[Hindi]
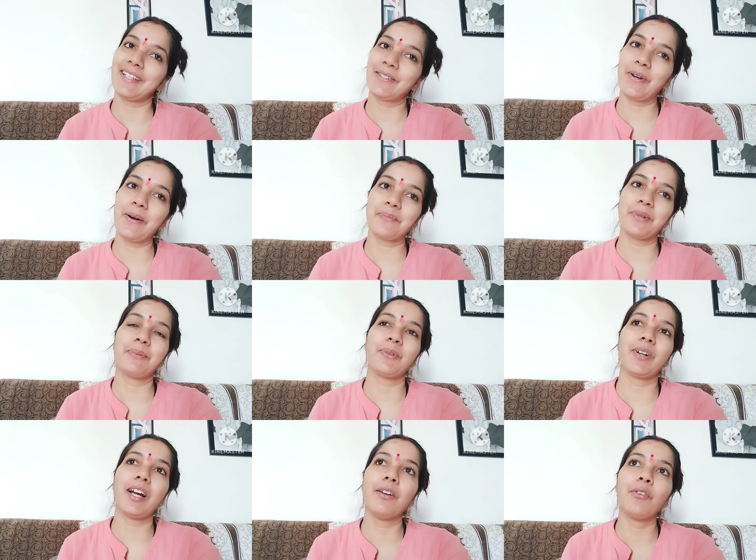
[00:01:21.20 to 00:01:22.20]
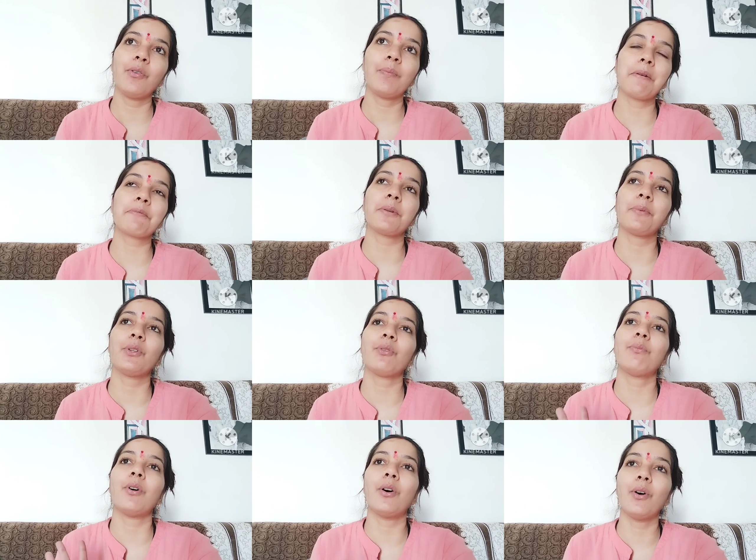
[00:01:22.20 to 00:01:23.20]
हो आप सब लोग आई होप आप सभी लोग
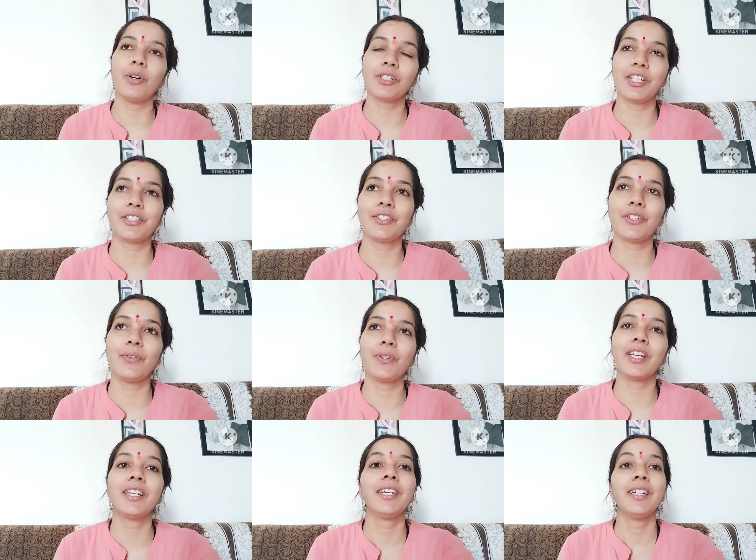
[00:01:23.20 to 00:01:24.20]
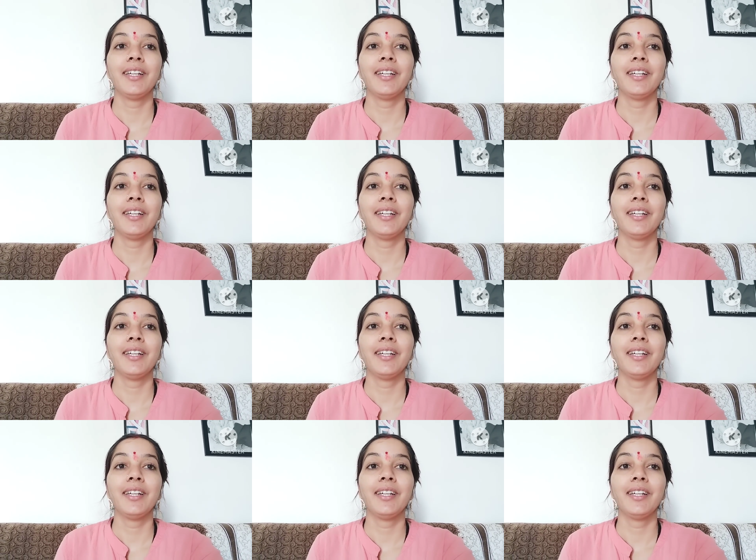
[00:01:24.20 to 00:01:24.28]
बहुत अच्छे होंगे